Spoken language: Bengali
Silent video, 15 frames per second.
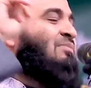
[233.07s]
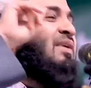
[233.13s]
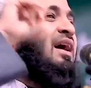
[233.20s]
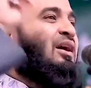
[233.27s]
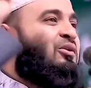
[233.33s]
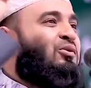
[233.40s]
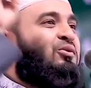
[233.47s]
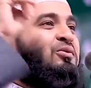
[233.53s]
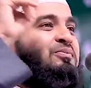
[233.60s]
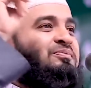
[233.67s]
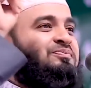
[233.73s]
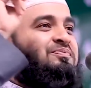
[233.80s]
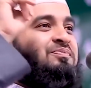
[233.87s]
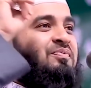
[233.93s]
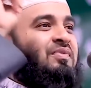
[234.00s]
কিবারু
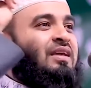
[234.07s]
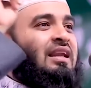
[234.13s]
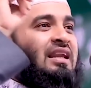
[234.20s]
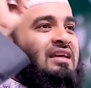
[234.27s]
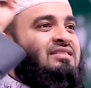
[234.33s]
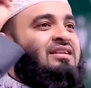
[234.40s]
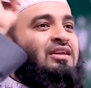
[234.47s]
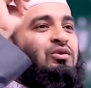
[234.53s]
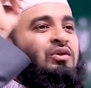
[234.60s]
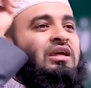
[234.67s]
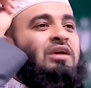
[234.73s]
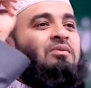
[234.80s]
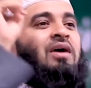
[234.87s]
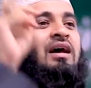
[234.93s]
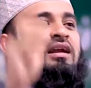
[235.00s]
লাজনাতু
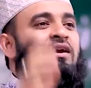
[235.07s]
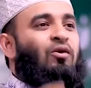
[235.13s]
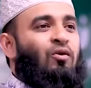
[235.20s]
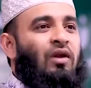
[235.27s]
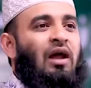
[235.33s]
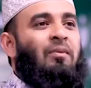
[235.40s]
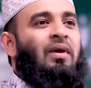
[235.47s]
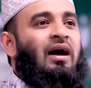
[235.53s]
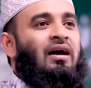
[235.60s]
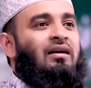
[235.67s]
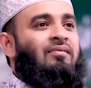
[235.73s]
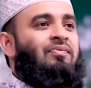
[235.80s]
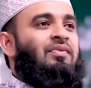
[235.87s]
কিবার ওলামা